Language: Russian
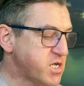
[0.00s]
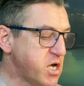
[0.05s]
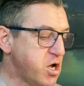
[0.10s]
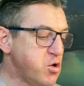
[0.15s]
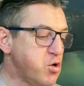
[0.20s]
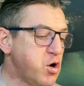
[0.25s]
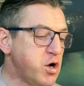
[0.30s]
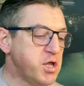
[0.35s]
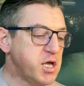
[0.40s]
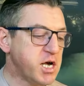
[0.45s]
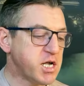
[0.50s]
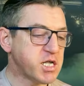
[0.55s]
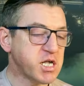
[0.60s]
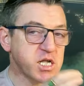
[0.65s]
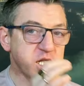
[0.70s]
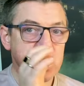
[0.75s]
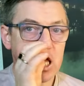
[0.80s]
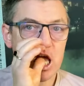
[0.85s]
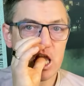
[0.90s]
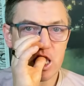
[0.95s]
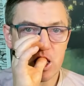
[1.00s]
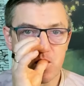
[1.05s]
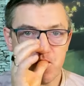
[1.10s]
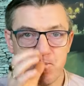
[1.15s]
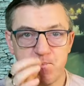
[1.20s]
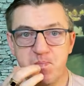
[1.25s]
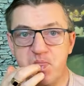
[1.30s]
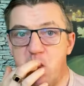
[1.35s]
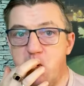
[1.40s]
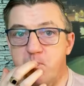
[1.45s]
Соленое со
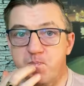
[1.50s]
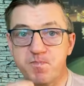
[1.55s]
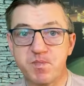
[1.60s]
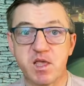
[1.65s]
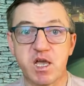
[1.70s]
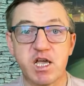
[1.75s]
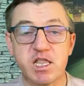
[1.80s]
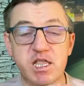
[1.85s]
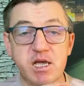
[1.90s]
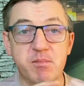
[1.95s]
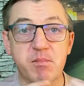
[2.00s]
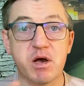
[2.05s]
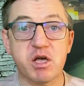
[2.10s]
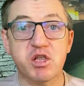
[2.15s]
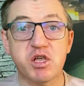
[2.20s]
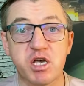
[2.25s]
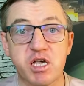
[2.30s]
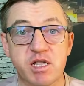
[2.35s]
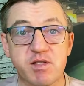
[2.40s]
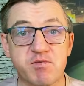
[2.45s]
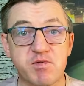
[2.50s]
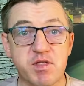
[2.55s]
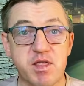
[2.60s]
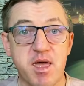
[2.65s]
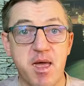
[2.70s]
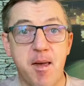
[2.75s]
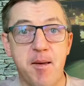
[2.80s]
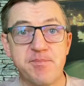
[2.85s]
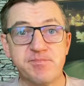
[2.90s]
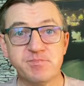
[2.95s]
сладким, это
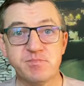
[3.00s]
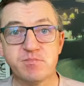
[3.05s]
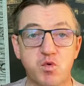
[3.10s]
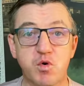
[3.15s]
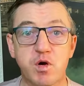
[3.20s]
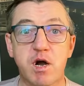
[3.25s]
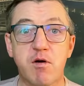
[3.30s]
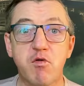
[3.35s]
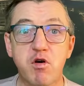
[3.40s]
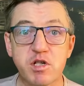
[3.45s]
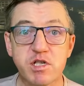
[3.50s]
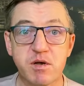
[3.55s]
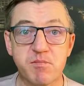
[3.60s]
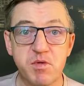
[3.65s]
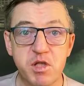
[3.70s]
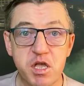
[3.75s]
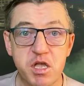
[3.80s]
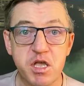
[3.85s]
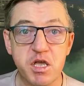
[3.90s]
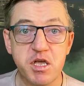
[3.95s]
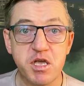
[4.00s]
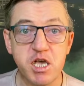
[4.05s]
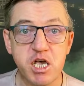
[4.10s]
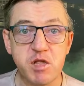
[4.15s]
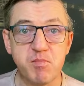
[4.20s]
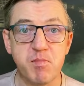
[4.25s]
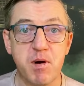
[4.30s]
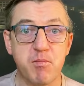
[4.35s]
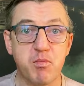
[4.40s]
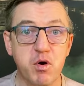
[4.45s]
божественно. У кого сомнения
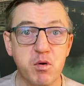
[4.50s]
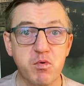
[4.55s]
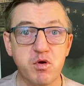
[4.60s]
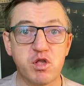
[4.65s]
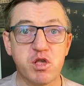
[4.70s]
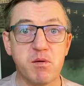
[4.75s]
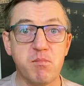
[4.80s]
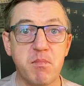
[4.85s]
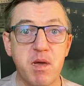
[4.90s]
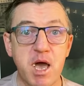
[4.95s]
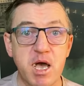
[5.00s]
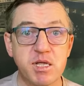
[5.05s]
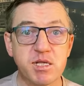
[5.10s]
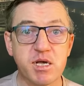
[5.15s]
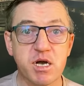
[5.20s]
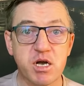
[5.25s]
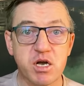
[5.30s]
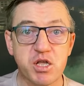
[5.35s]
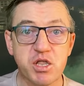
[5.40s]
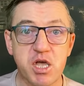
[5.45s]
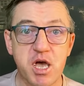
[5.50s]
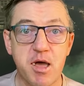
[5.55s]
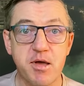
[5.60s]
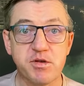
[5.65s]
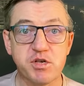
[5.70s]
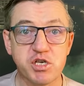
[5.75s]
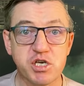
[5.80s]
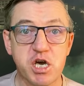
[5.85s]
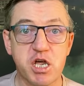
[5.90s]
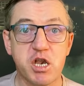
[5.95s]
есть, попробуйте мяско,
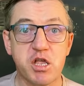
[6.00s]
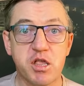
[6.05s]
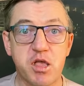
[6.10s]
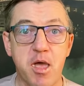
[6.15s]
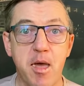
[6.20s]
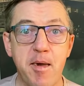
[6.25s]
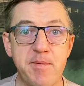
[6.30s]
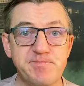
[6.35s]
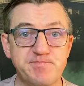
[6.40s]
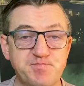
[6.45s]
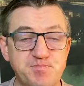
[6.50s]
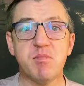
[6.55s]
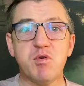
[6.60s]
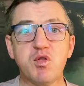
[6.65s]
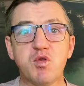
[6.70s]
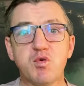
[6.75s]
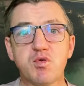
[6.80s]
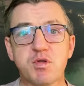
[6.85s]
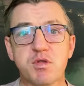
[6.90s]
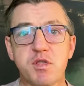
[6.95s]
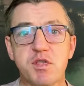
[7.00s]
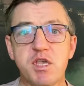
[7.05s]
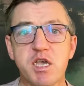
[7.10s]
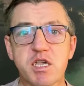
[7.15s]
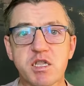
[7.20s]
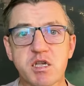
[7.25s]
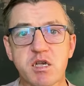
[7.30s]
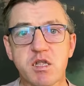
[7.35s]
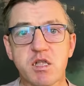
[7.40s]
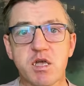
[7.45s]
когда жарите. За минут
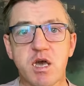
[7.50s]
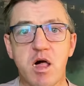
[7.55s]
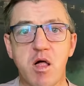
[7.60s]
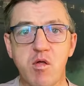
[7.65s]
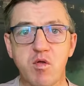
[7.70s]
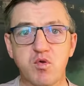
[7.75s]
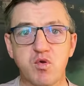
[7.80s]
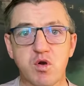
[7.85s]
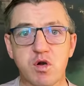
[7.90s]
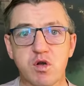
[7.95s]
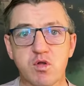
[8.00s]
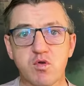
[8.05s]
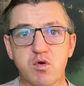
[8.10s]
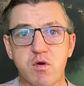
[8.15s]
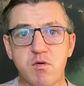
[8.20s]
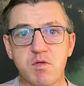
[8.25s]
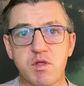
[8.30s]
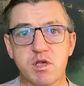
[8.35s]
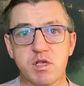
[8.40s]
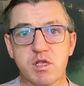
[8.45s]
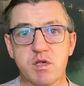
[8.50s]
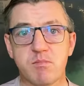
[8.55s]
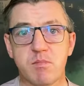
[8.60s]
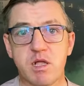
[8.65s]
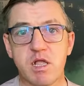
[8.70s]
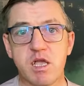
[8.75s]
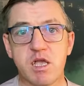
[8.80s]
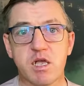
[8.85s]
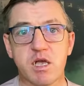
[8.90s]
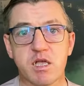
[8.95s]
несколько до
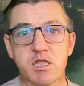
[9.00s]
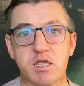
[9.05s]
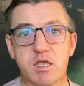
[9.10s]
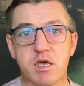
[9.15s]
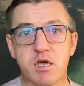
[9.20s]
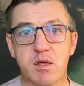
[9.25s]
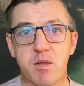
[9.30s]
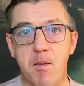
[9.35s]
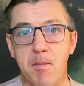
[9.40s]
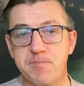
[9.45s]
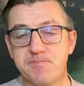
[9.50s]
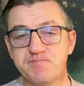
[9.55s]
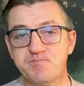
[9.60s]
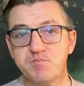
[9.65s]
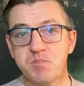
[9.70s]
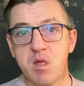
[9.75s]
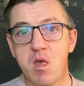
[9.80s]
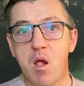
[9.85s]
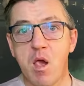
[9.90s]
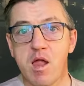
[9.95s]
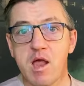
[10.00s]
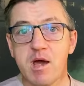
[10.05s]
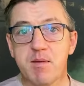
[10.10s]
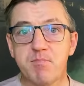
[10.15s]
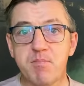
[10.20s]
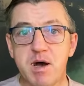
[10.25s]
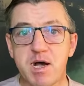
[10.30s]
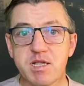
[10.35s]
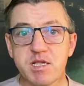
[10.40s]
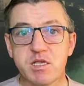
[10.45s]
готовности маленько
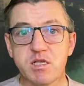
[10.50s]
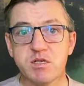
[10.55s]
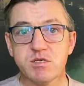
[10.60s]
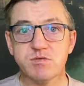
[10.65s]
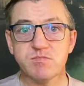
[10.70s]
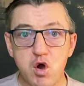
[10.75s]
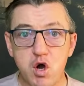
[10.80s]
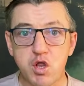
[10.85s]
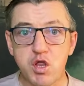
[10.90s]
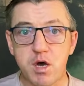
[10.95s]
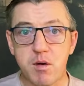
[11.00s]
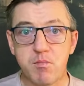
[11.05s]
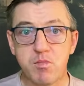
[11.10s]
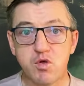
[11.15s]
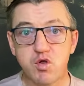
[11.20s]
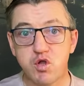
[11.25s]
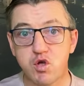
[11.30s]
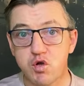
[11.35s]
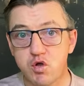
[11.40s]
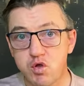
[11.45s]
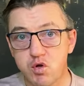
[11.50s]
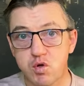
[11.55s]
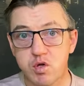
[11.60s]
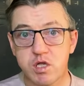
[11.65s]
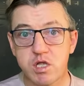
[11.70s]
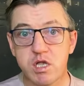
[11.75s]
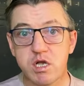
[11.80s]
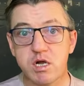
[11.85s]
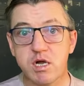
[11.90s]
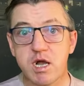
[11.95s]
обмазать медом,
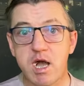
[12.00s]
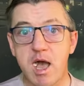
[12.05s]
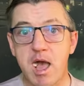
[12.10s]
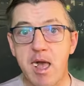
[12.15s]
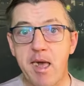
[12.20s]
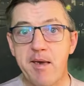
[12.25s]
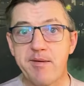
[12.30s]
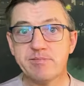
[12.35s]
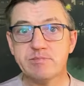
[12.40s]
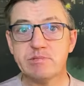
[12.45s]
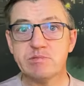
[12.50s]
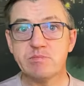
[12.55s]
чуть-чуть слегка,